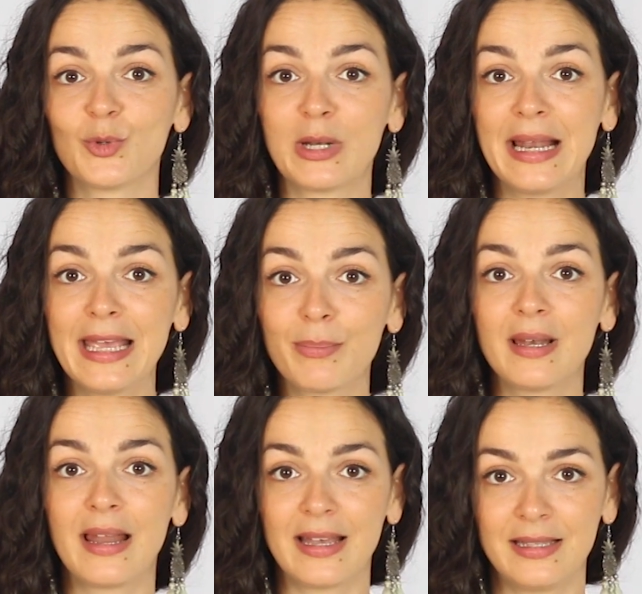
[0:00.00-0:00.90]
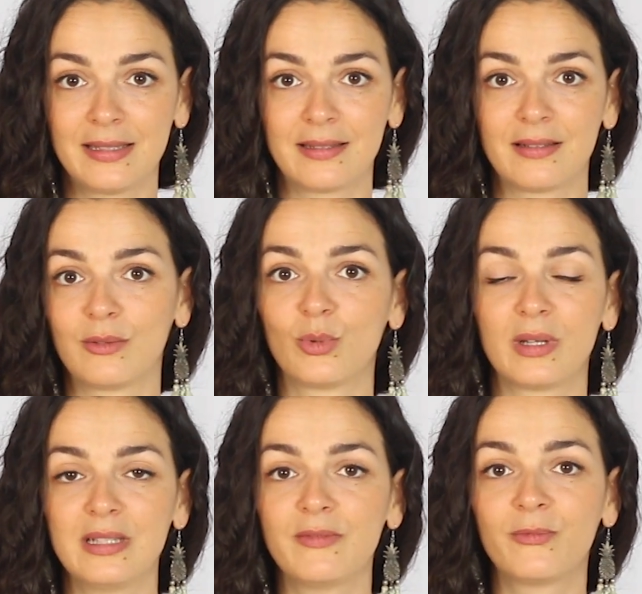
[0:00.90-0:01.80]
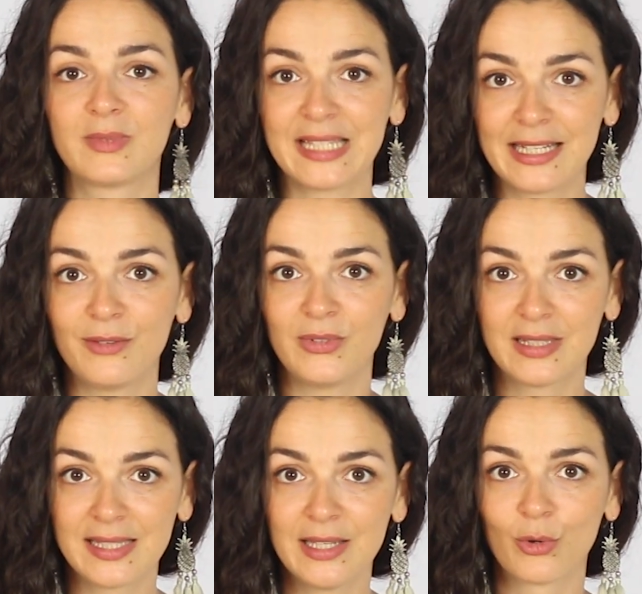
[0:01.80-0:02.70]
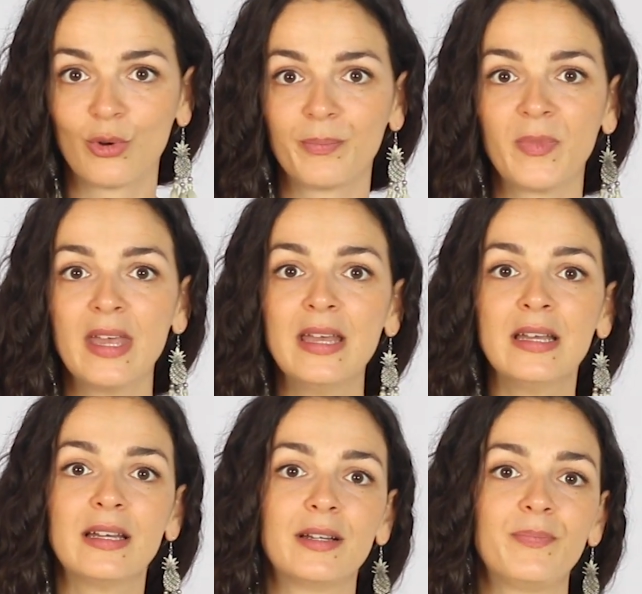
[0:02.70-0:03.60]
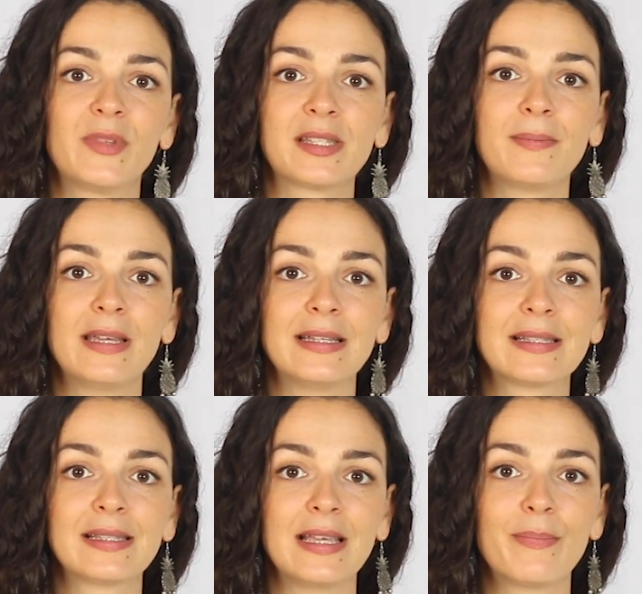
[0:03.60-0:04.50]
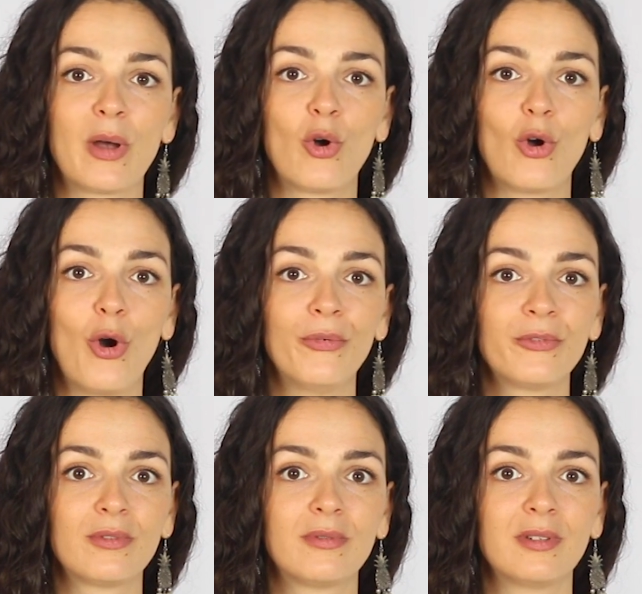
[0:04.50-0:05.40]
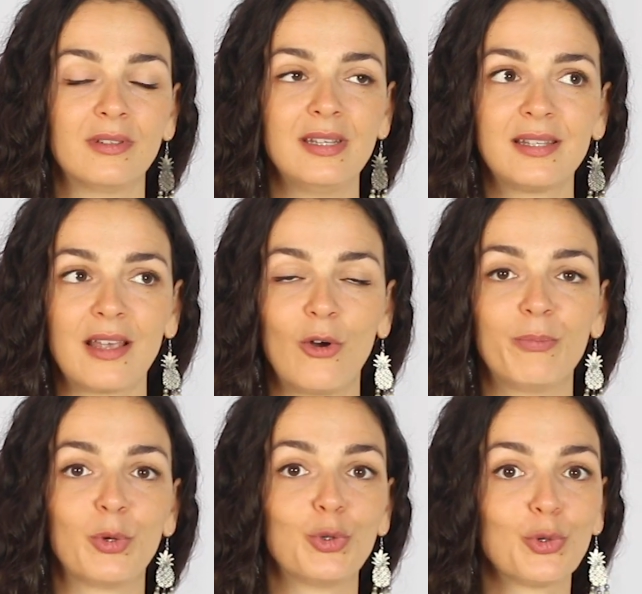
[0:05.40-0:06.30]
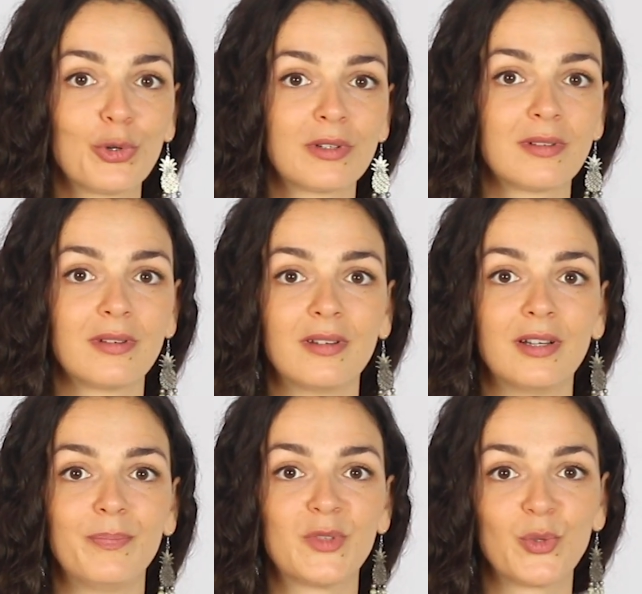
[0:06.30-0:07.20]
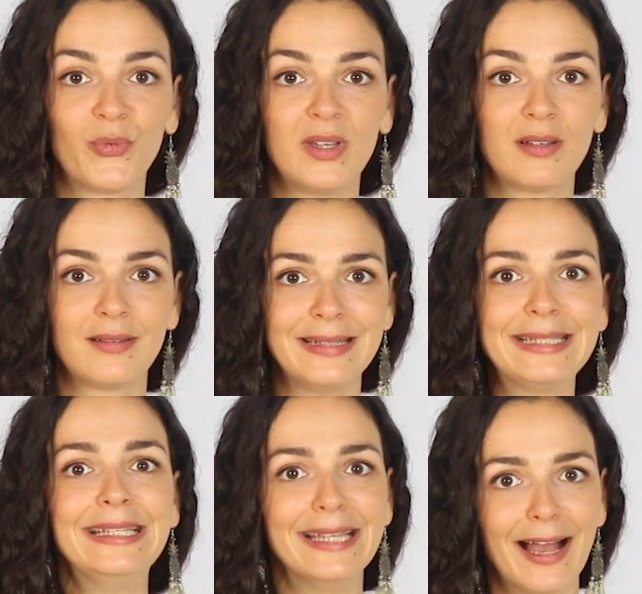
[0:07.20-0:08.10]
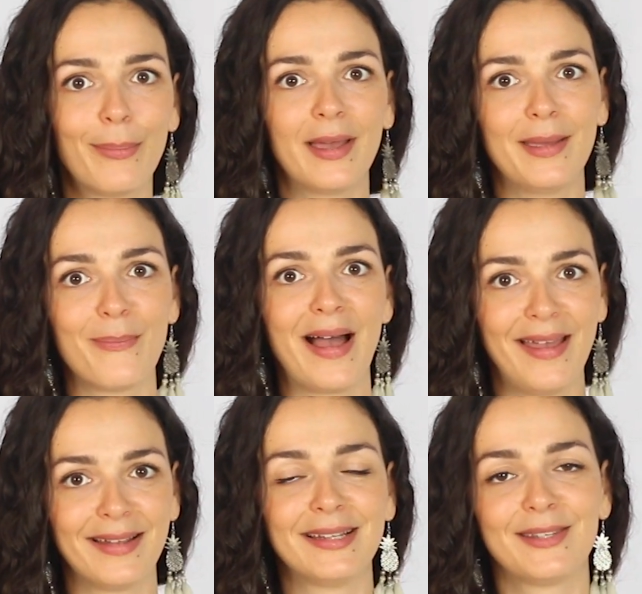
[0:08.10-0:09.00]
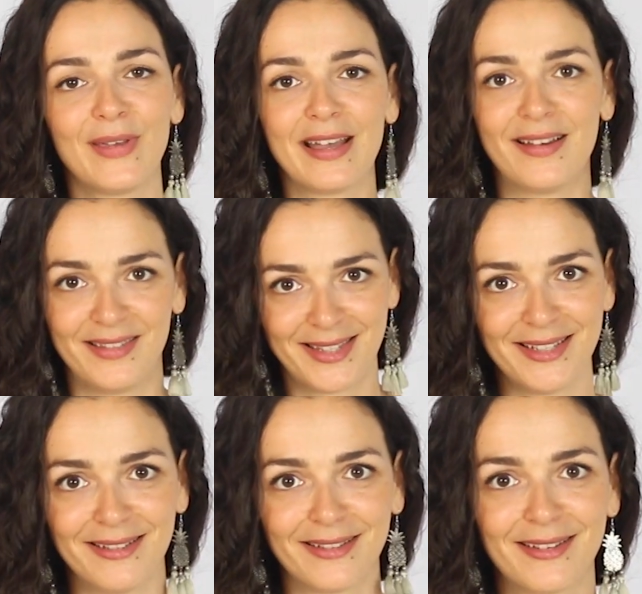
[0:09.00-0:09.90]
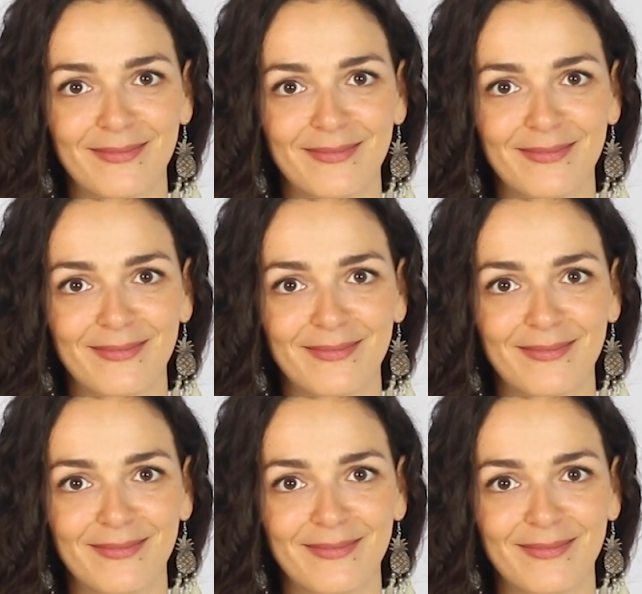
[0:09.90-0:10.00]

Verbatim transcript: so ein Label leisten oder die Zertifizierung. Ähm, deswegen ist es eben auch oft nicht auf Produkten ähm, zu finden, die aber eben eigentlich vegan sind.